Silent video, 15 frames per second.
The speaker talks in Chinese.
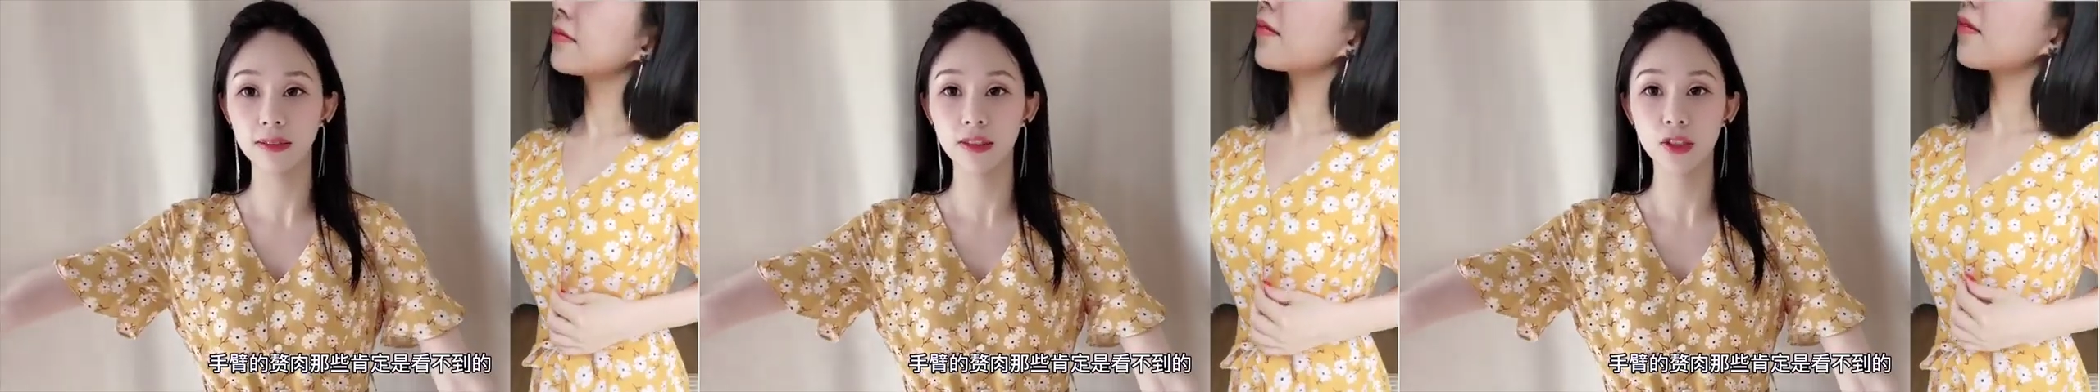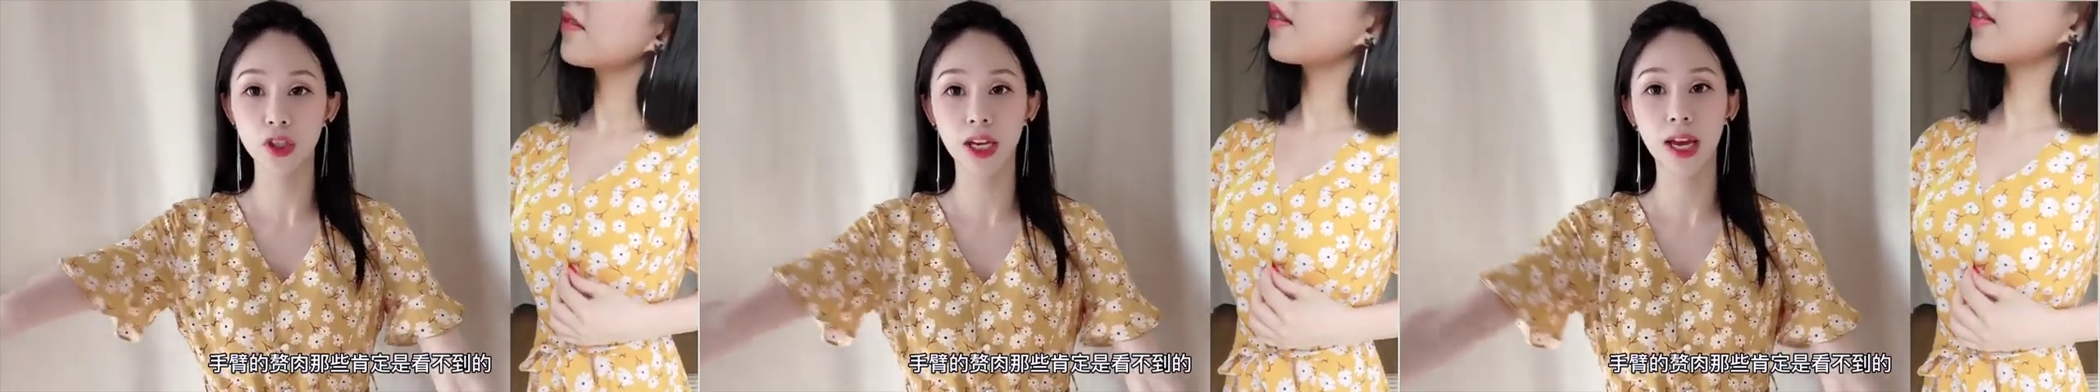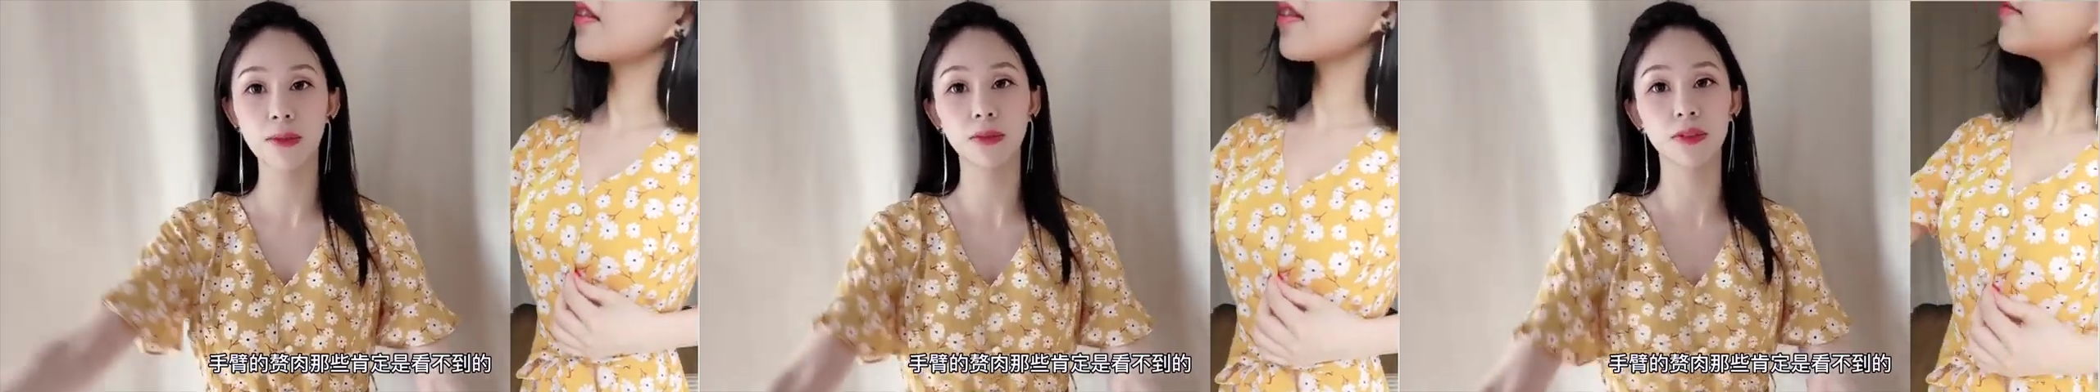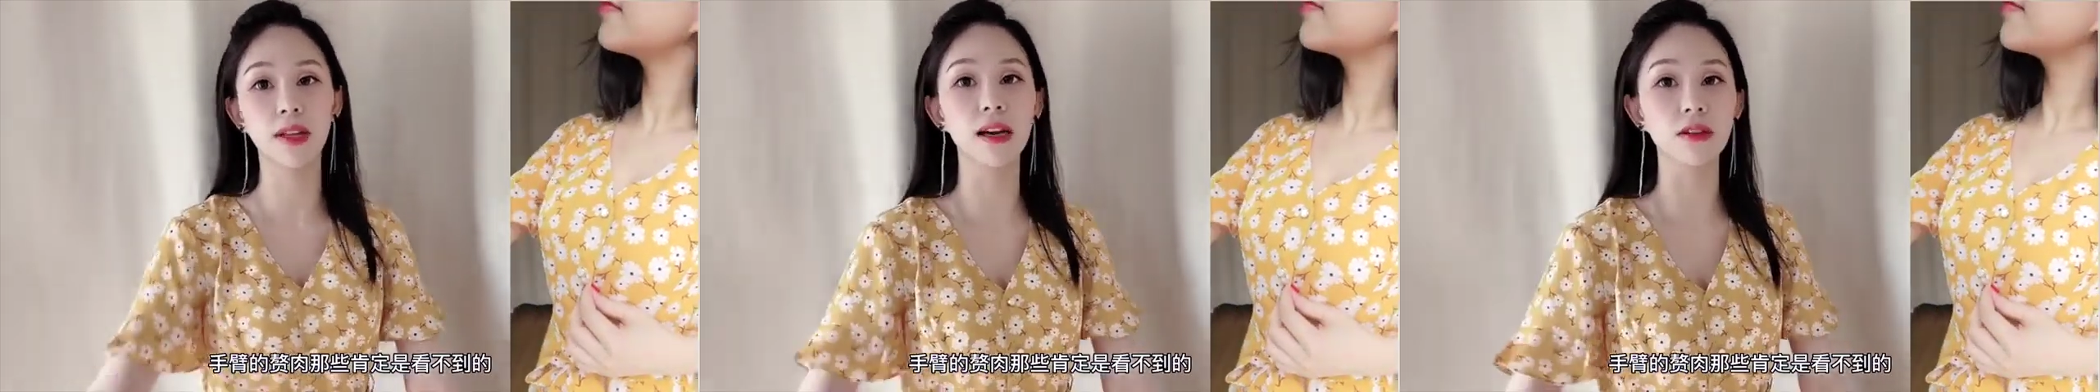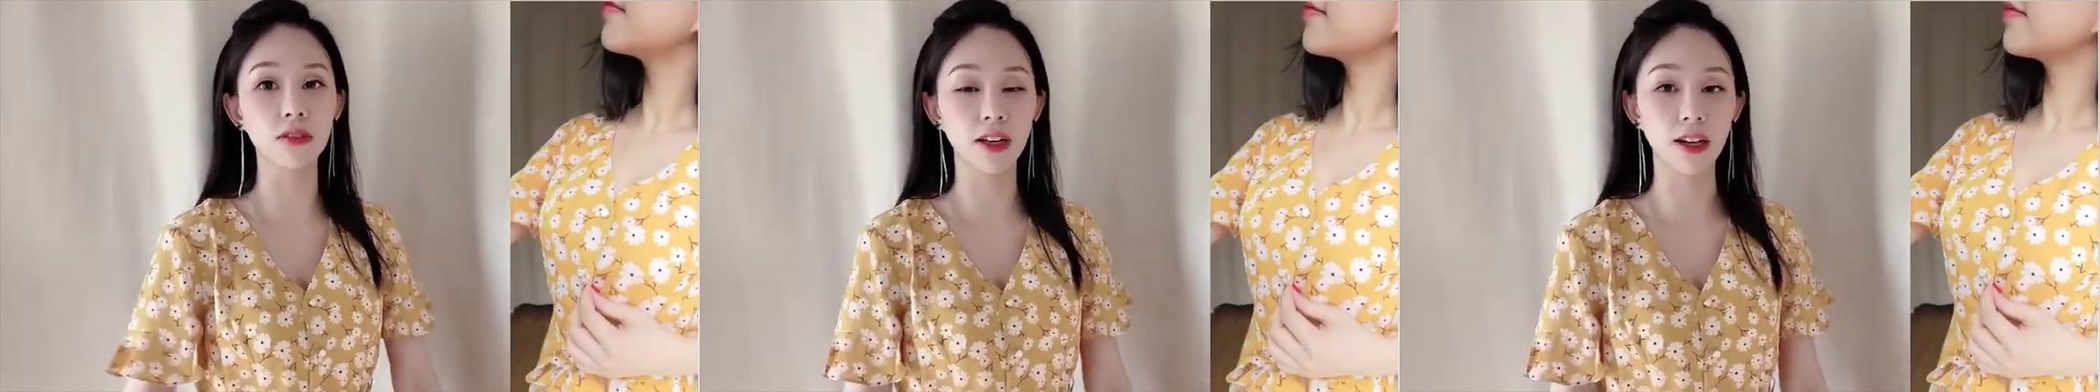是看不
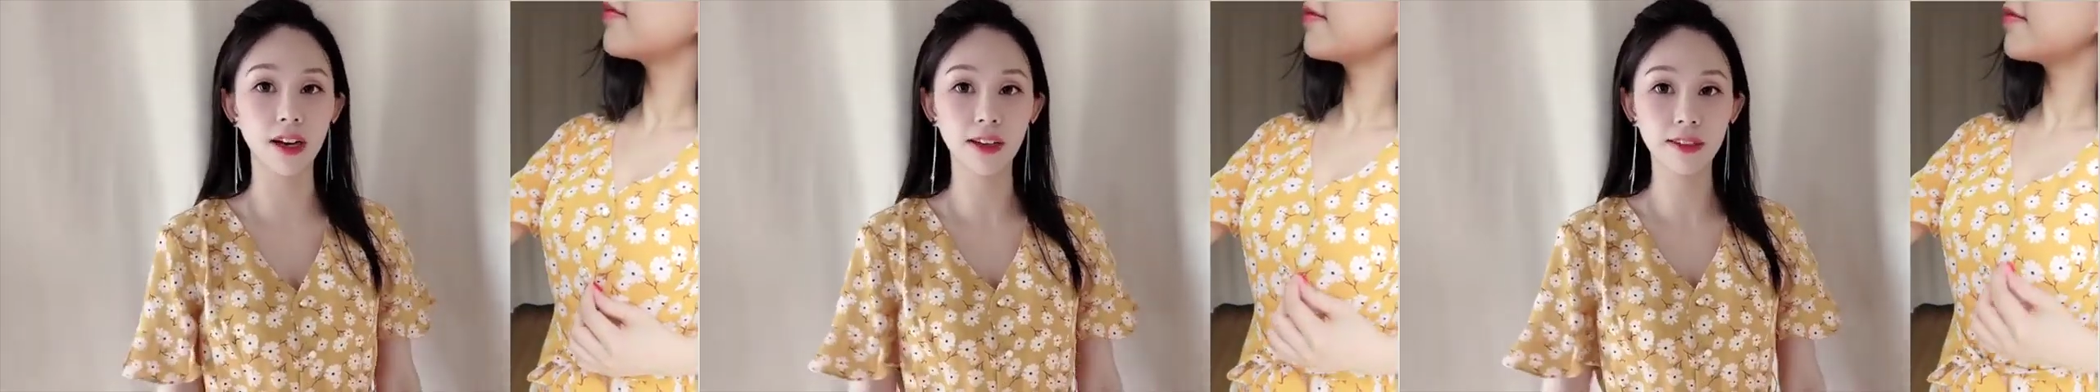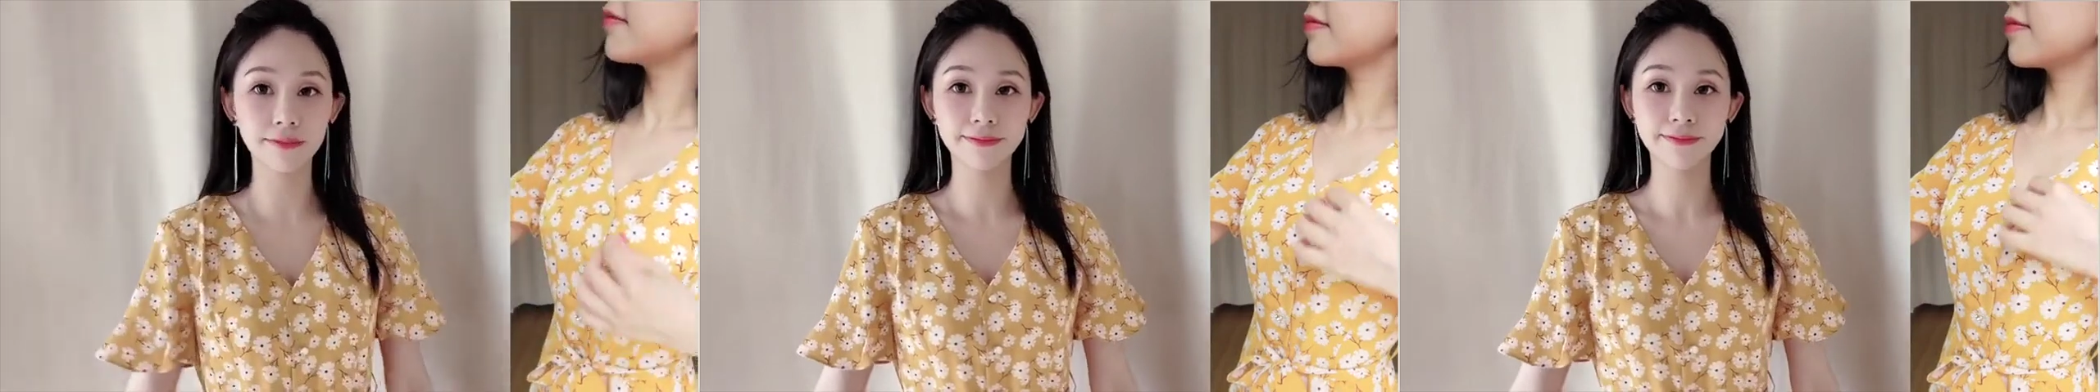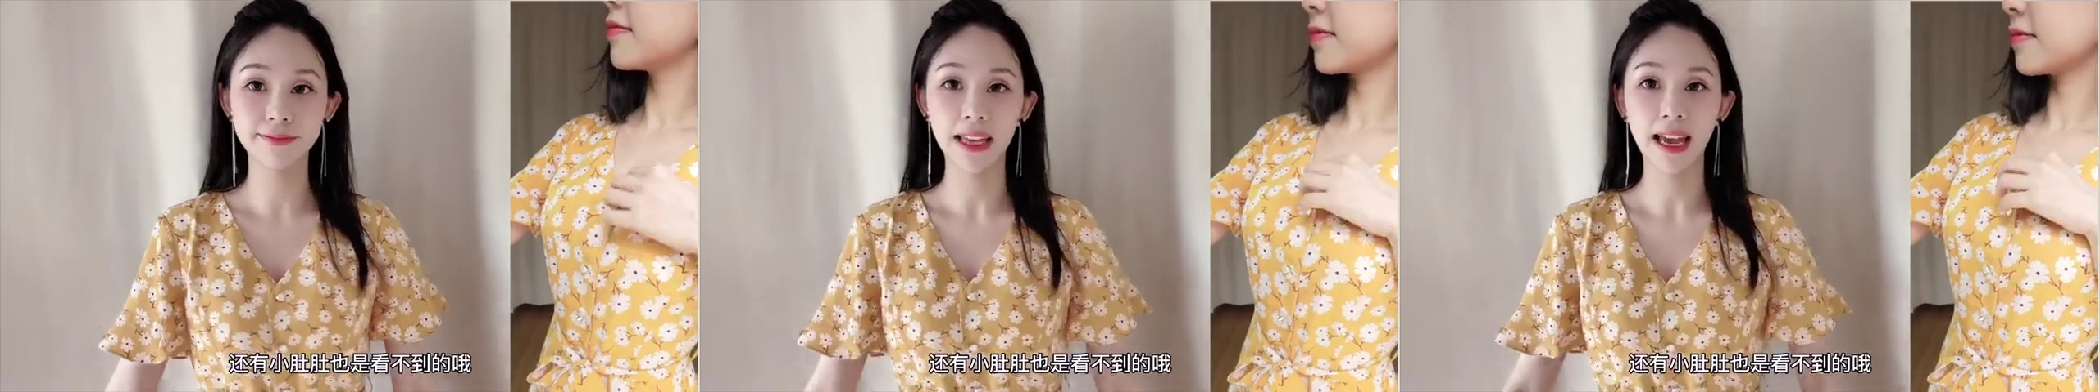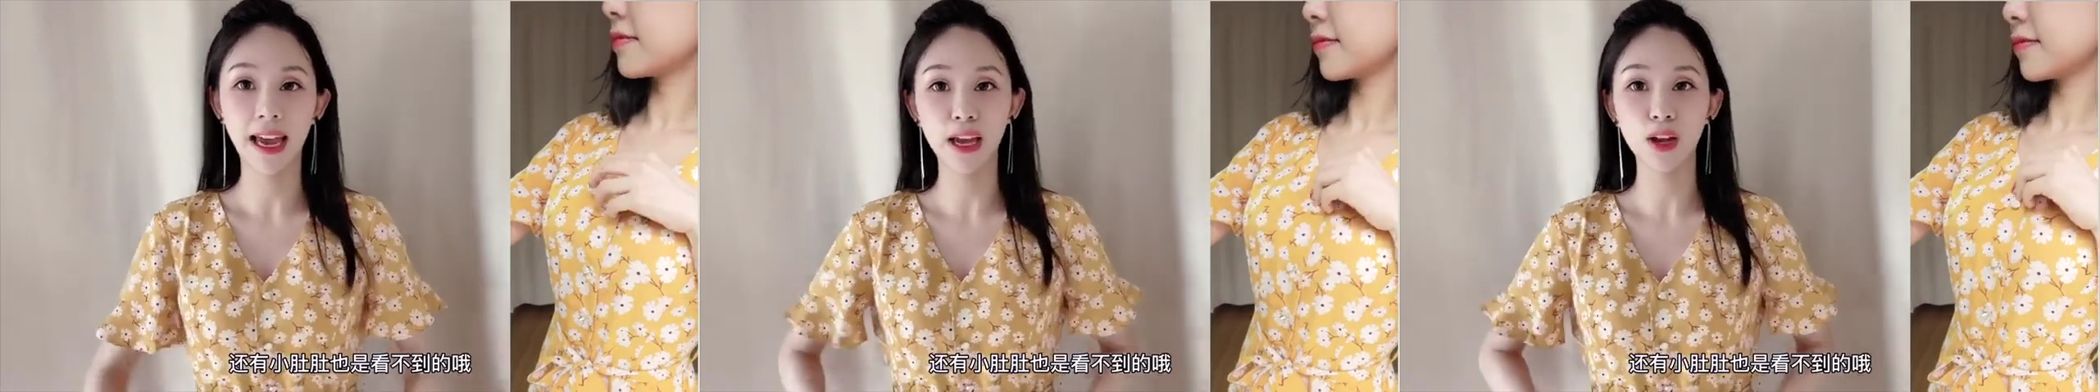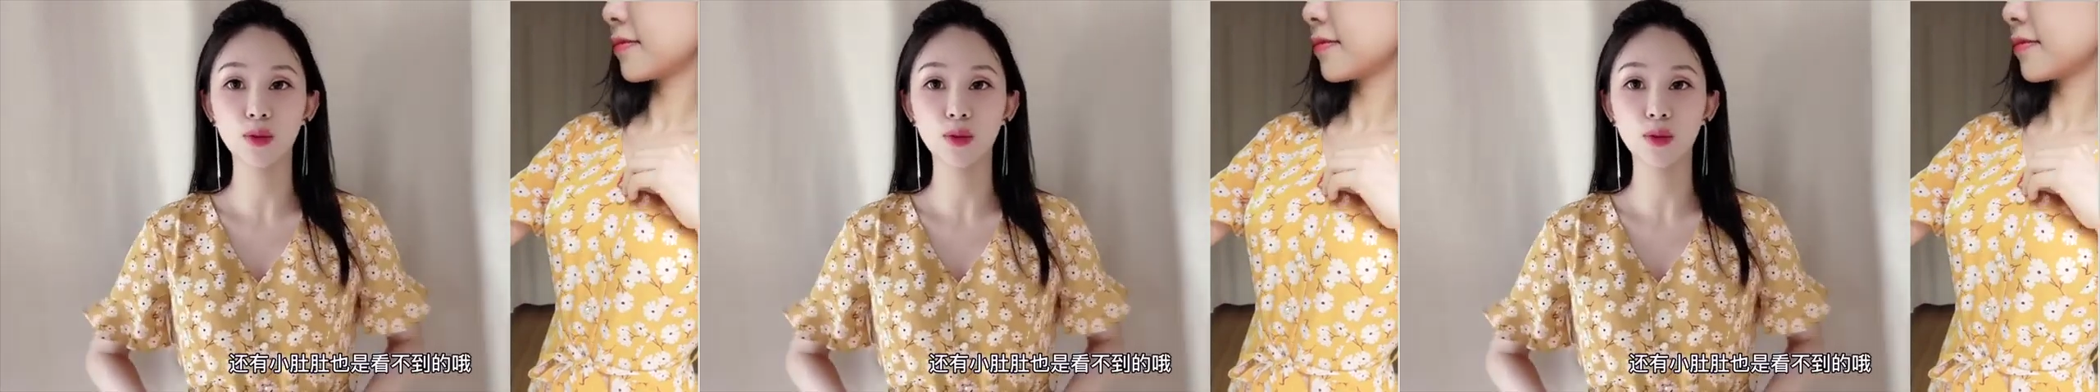到的，还